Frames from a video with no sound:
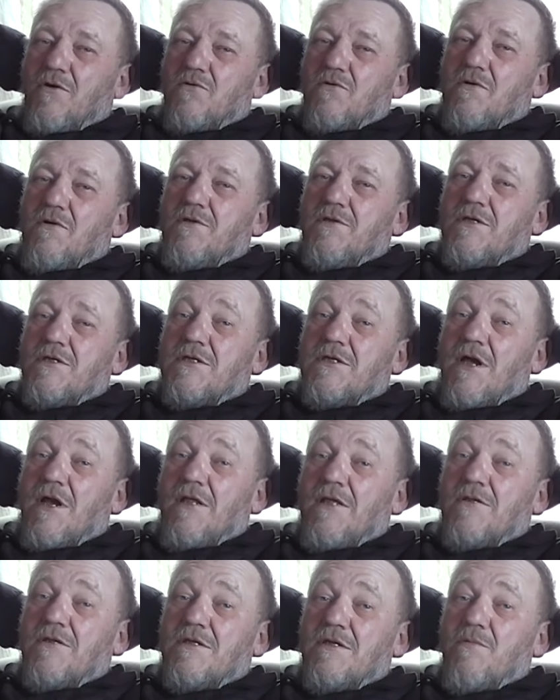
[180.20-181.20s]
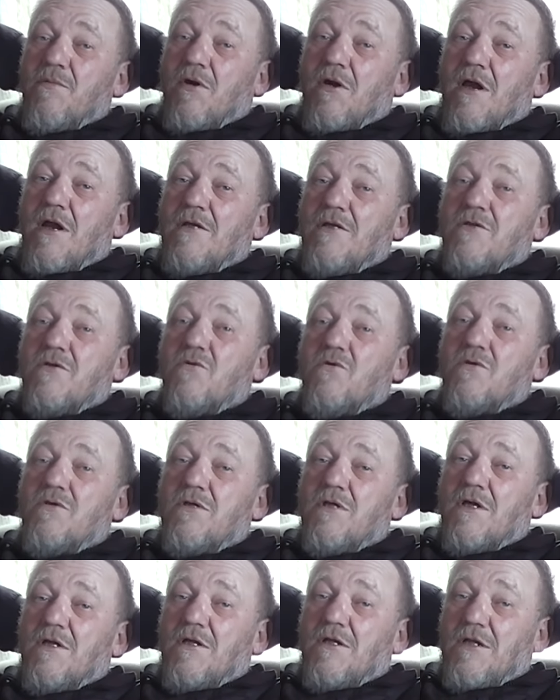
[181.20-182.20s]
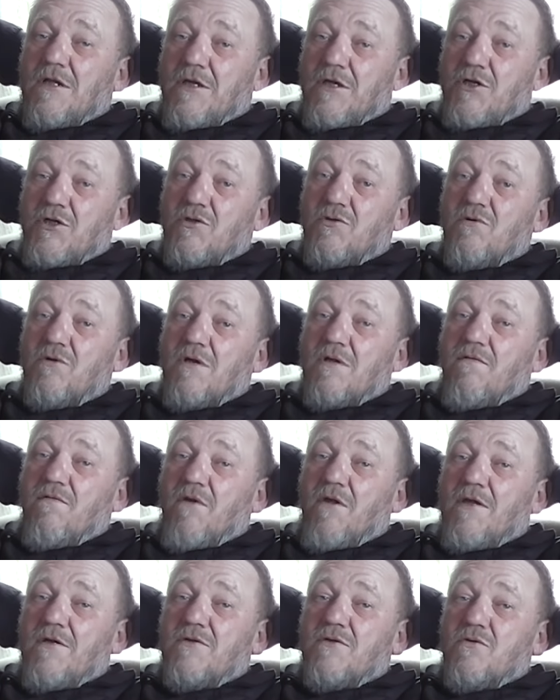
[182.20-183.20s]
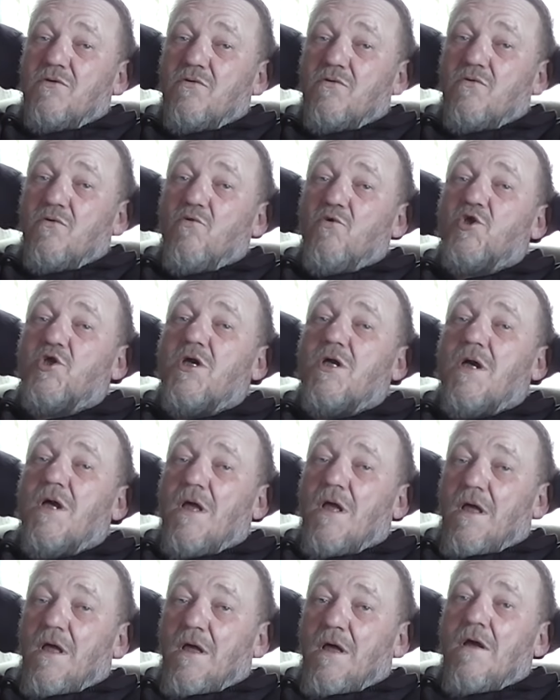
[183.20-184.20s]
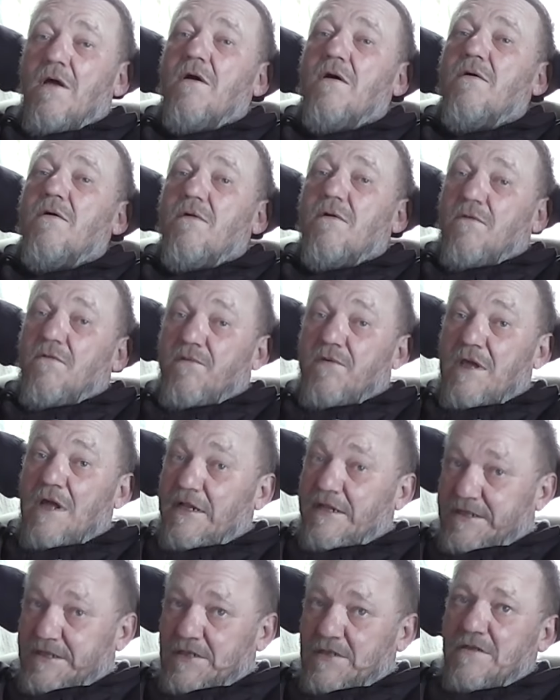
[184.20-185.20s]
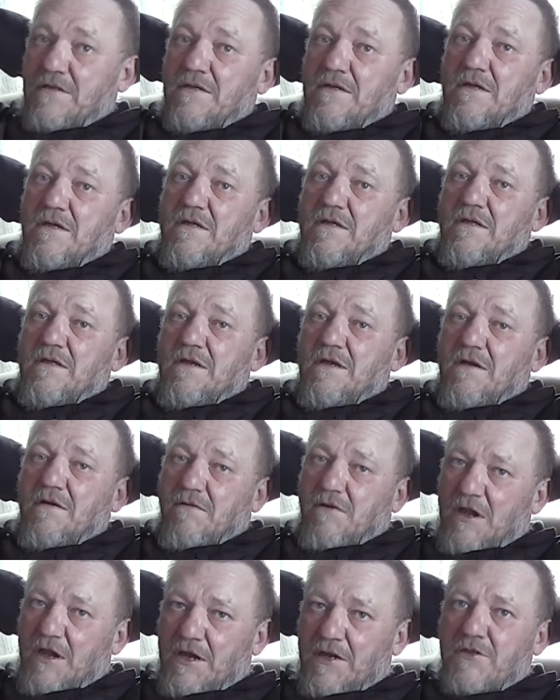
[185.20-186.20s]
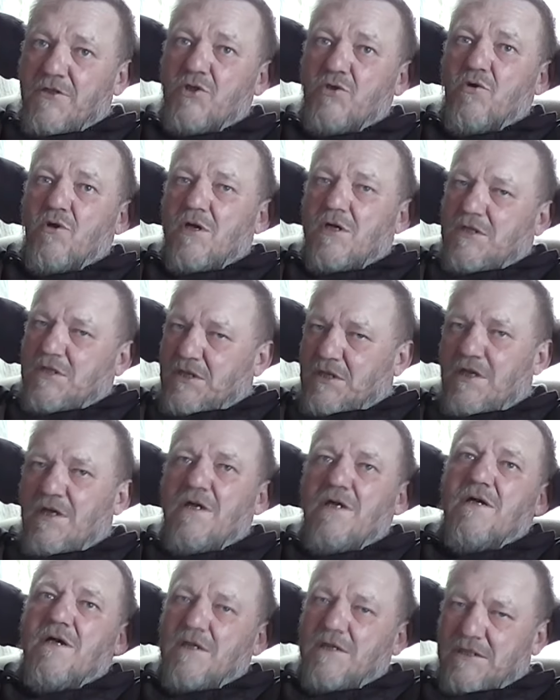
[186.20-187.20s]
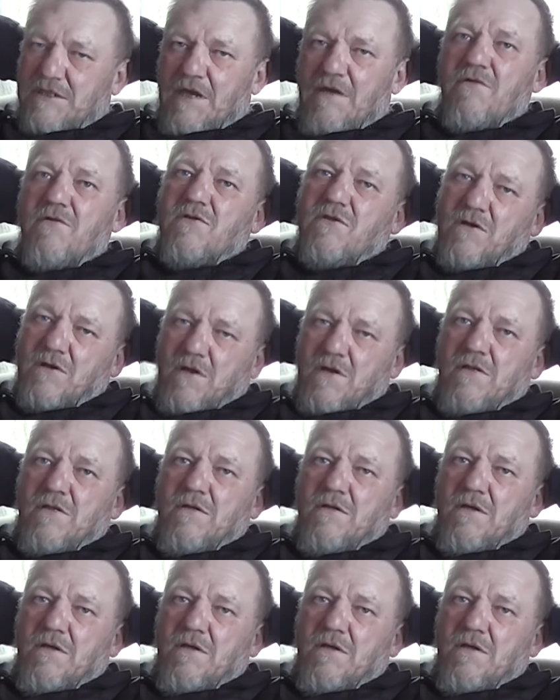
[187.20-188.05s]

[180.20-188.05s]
Рузвельт и Сталин собирались на аналогичную конференцию, но уже э, в Ялте, договорились, что Россия оставит Иран.